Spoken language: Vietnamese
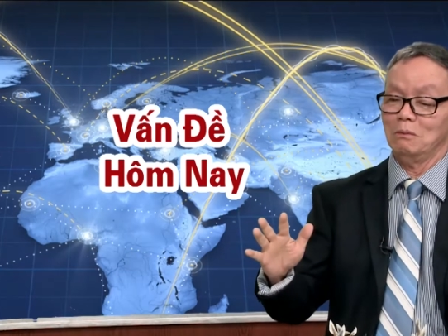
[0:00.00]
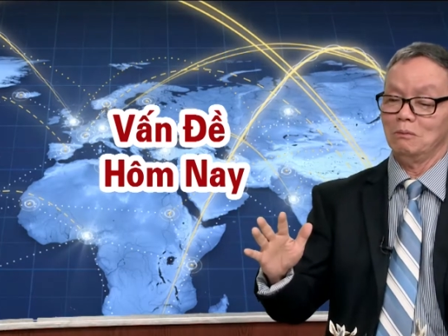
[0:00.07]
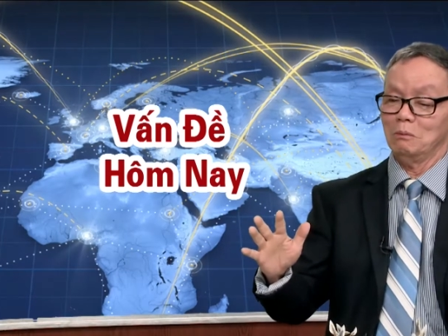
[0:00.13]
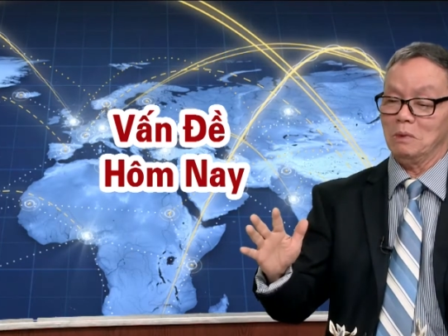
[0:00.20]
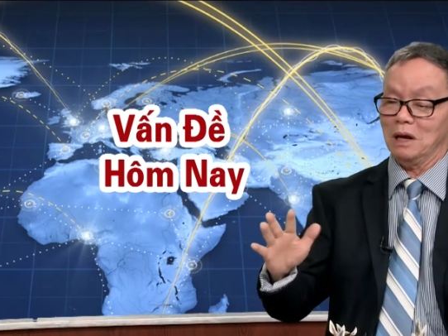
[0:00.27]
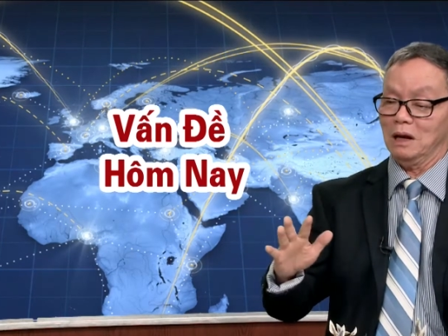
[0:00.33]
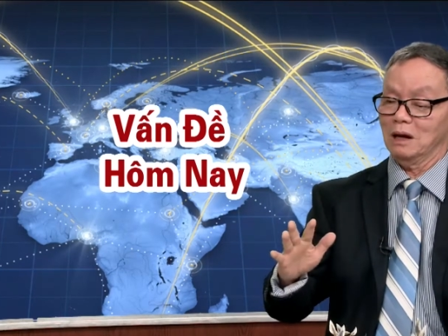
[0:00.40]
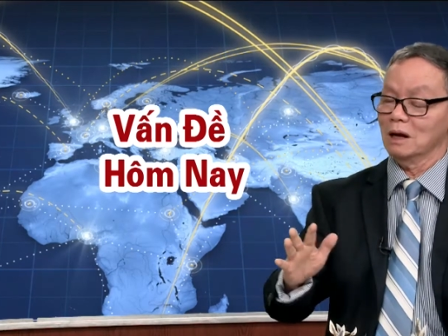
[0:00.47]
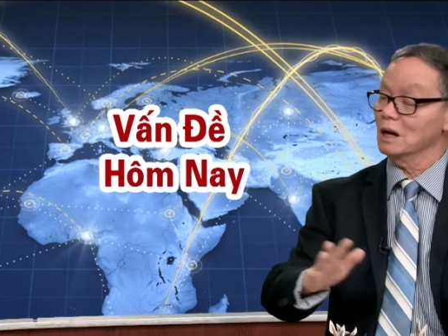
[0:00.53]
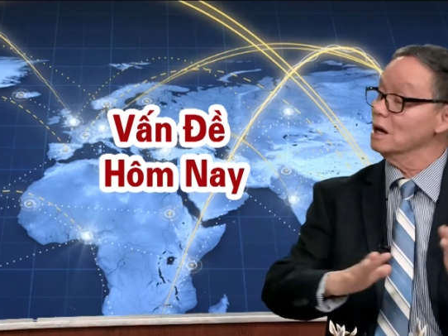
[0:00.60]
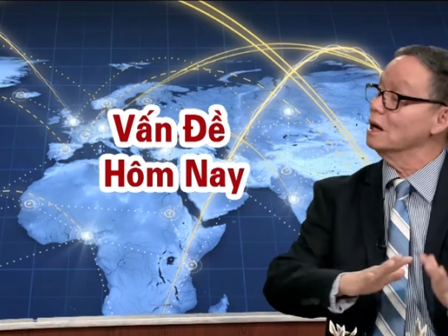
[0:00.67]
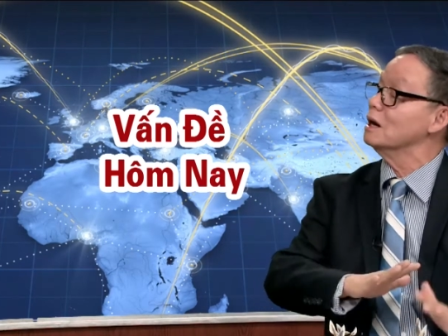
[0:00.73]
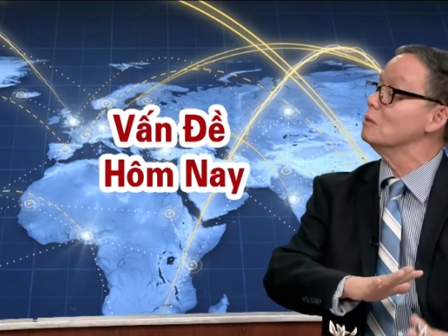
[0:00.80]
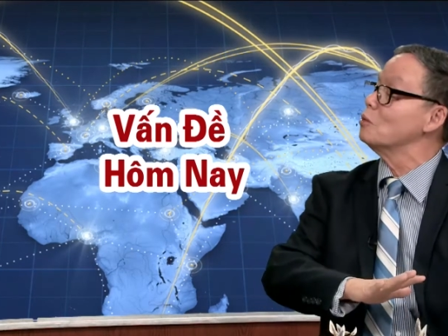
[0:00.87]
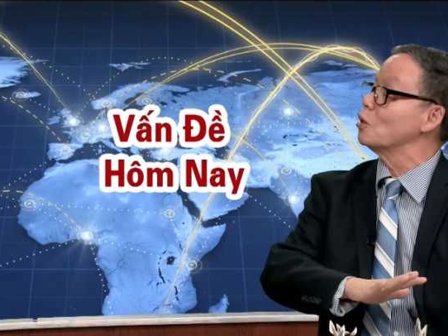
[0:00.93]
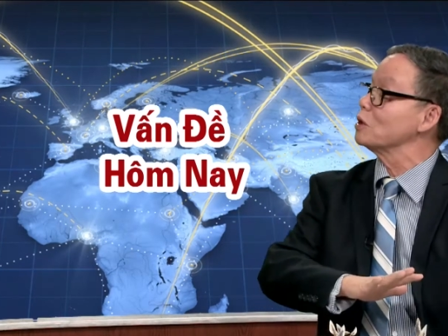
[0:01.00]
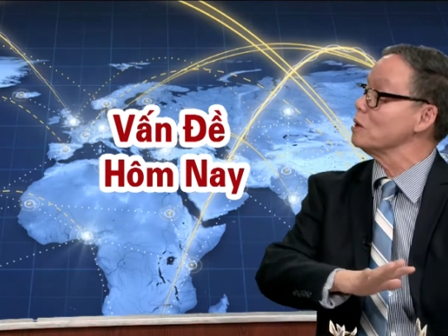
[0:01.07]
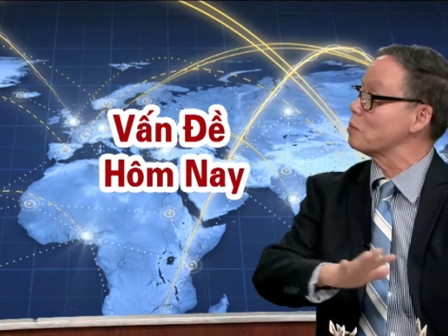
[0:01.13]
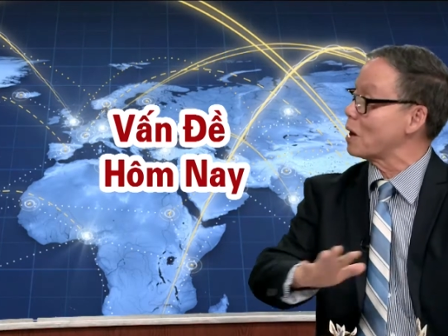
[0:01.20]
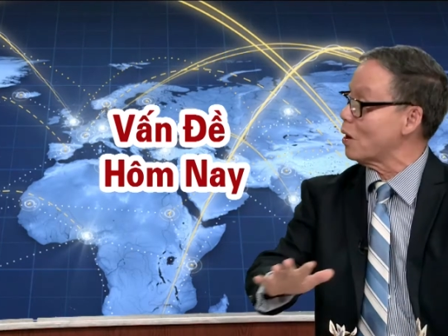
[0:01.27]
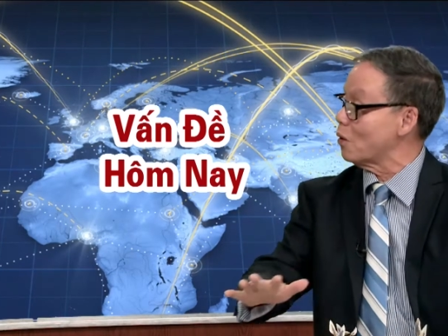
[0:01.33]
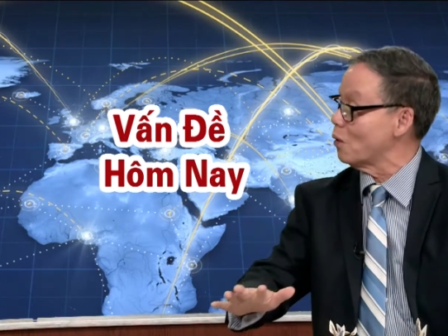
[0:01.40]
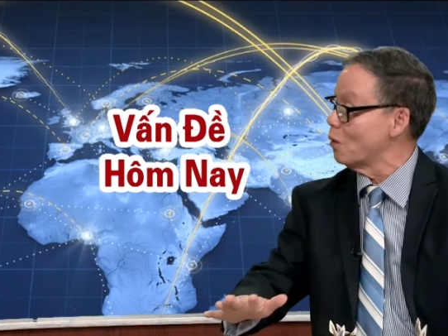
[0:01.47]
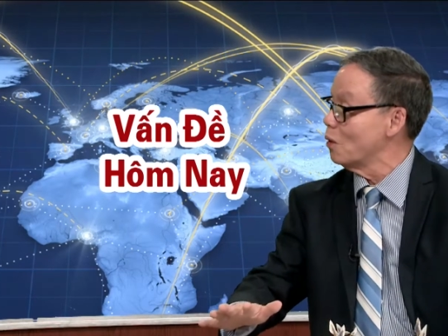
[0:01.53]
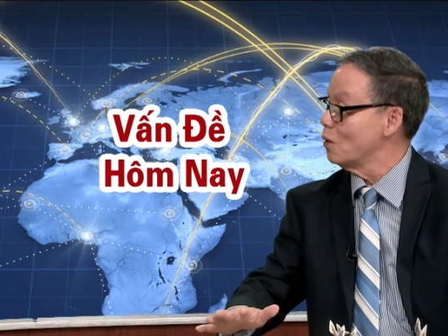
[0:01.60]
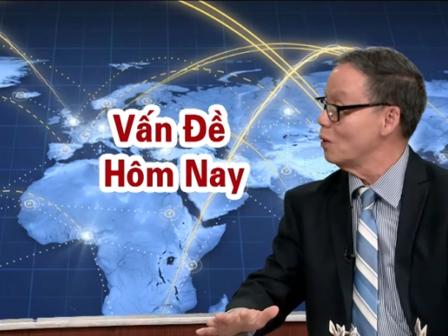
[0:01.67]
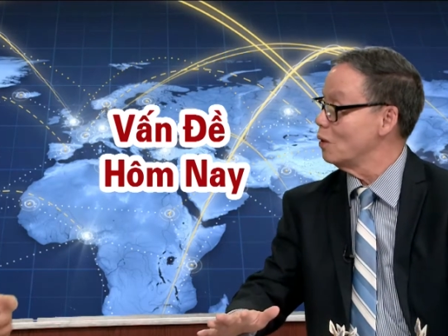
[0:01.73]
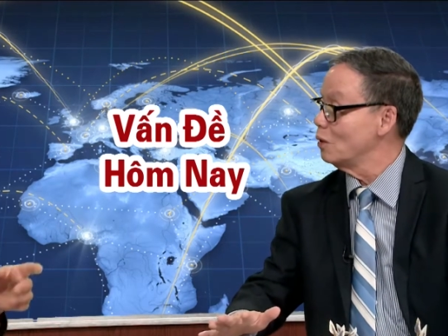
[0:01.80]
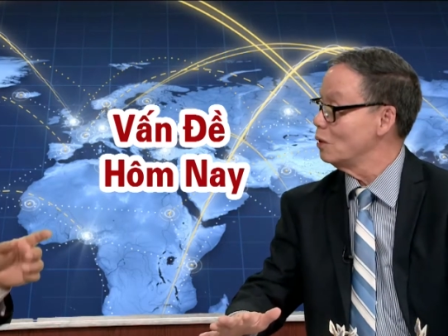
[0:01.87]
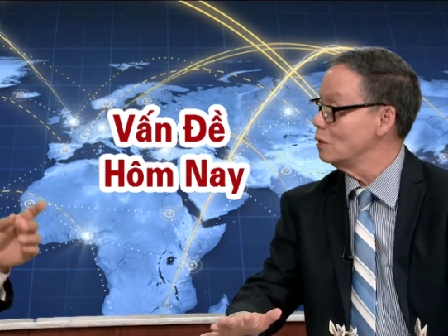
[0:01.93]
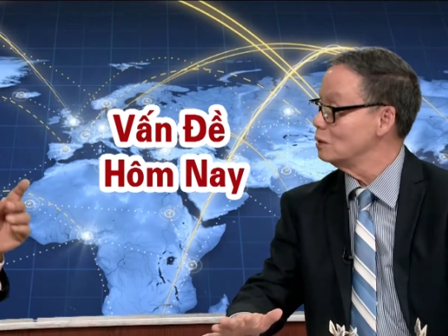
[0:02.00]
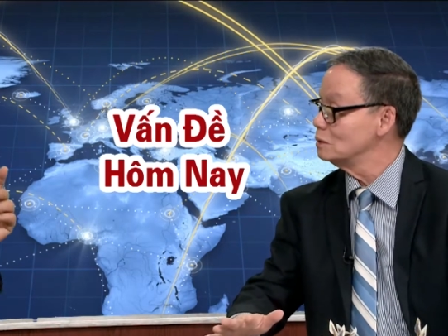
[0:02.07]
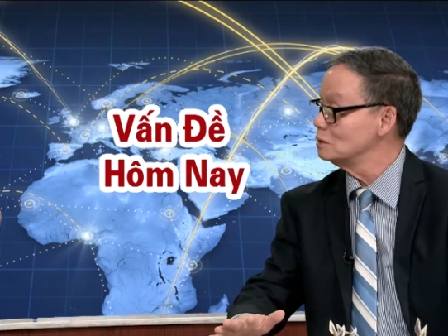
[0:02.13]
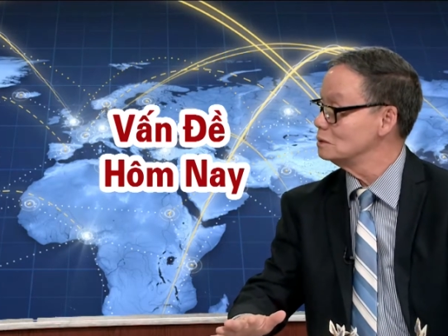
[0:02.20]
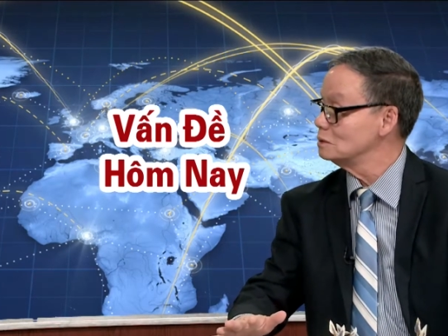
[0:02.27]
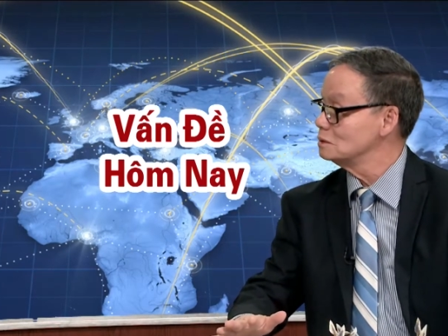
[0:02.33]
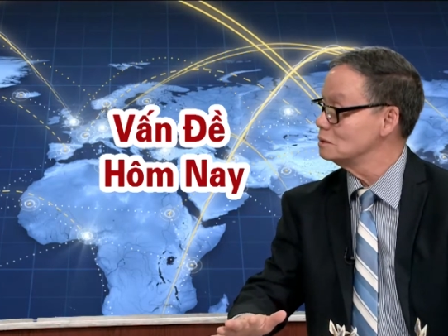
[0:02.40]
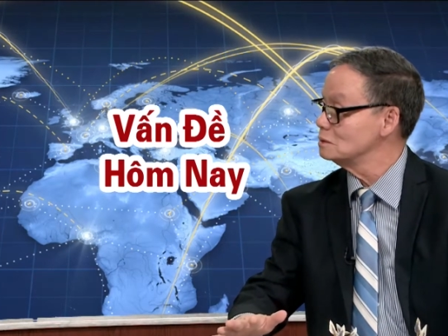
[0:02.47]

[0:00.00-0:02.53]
Mỹ lỡ một nhịp cầu tức là ý